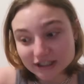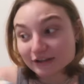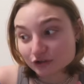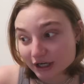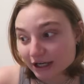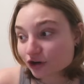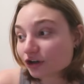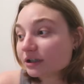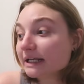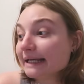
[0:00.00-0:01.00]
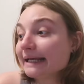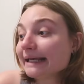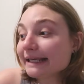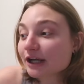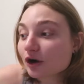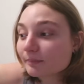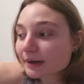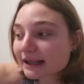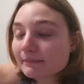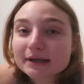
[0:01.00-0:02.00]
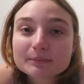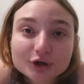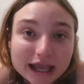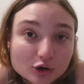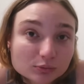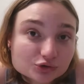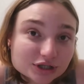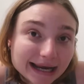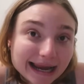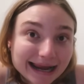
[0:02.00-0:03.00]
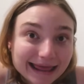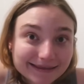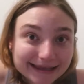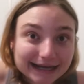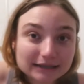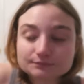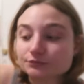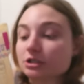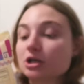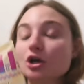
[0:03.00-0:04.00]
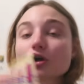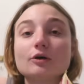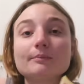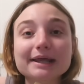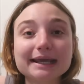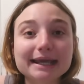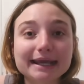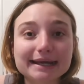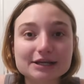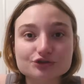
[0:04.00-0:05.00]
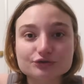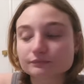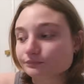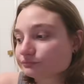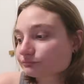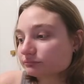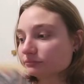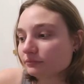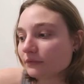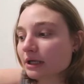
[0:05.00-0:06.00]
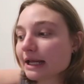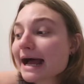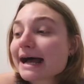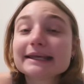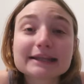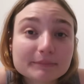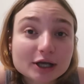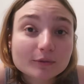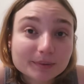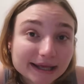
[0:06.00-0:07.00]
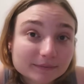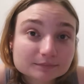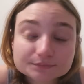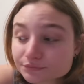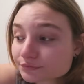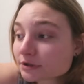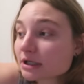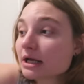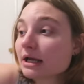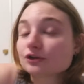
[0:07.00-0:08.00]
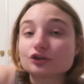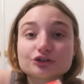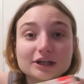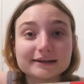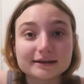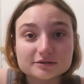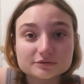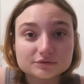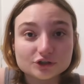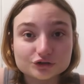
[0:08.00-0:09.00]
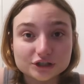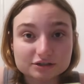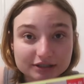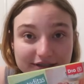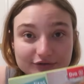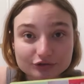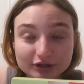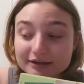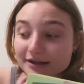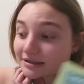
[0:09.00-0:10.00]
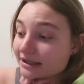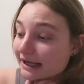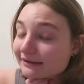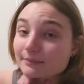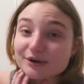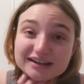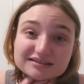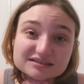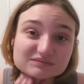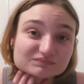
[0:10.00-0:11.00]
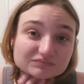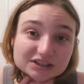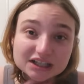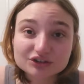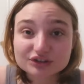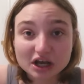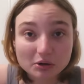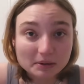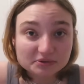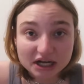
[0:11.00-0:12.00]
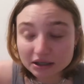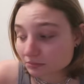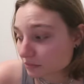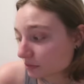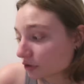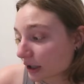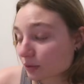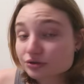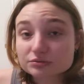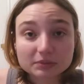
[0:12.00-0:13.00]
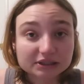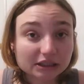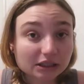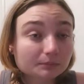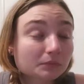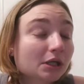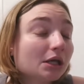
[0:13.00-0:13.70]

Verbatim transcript: que eso es rico. Y compré también, porque hay un en la heladera, compré eh, nachos. Ah, y también compré tostaditas. Tostis, estas tostaditas que están buenas, que no se las comemos acá con agua bastante.